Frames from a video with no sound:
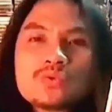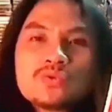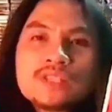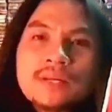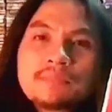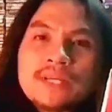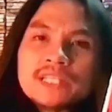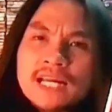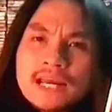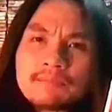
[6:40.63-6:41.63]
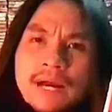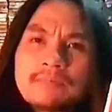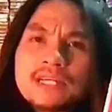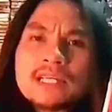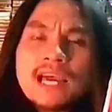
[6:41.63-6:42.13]
007 เพชฌฆาตปลา
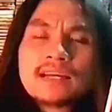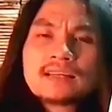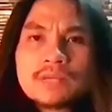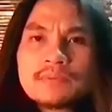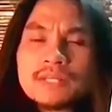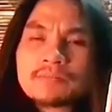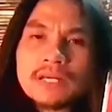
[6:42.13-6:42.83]
หมึกยักษ์ ในปี